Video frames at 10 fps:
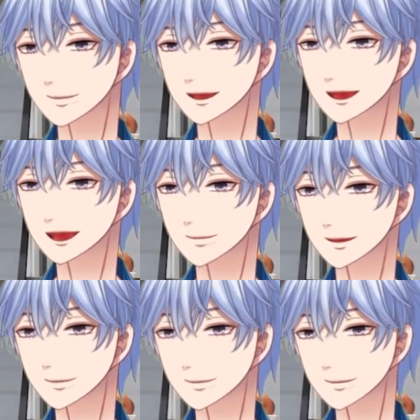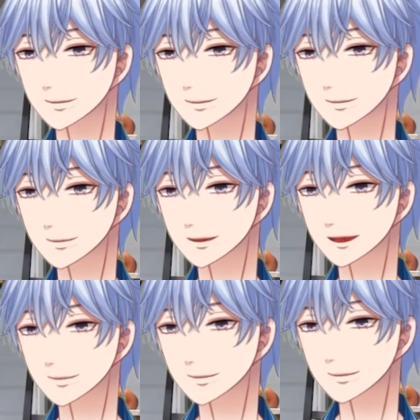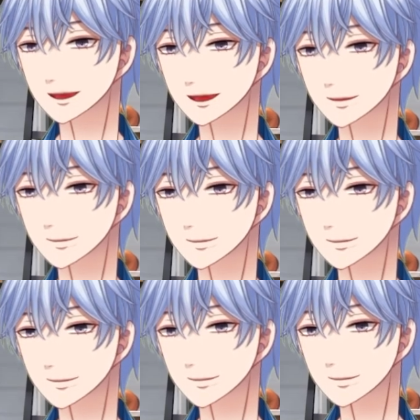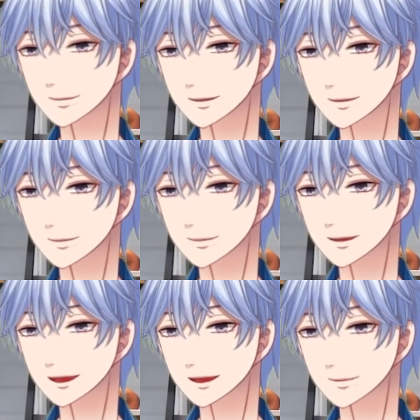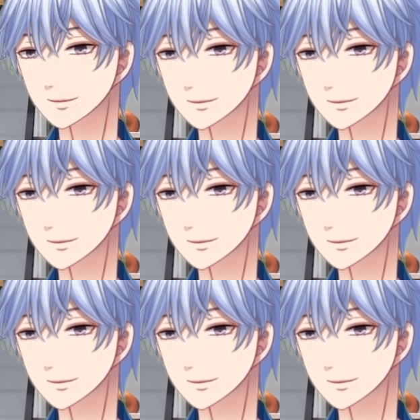えぐい揃え方してますね。でね、